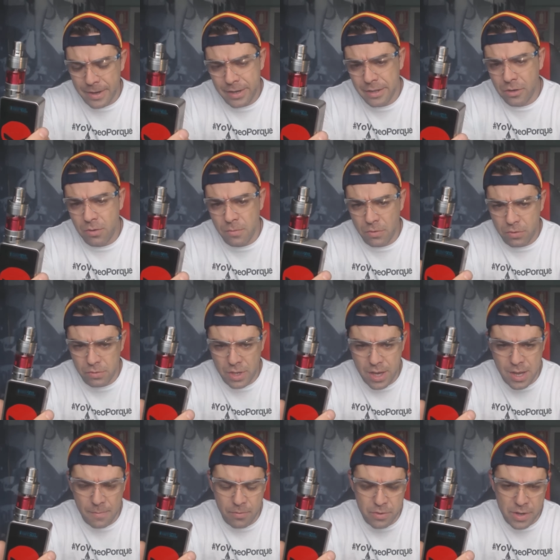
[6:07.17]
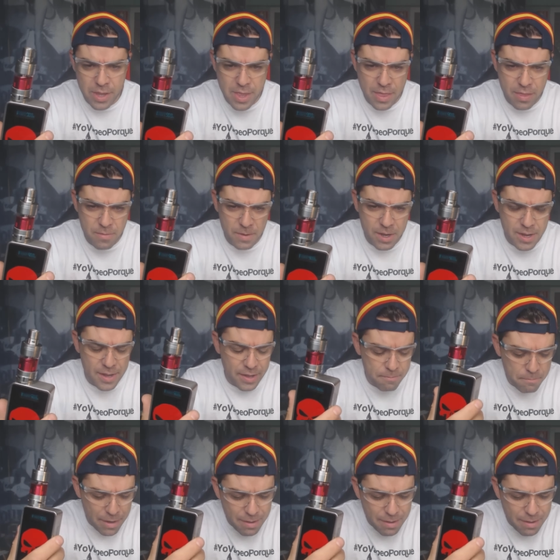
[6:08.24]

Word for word: ¿vale? Como ya podría adivinar.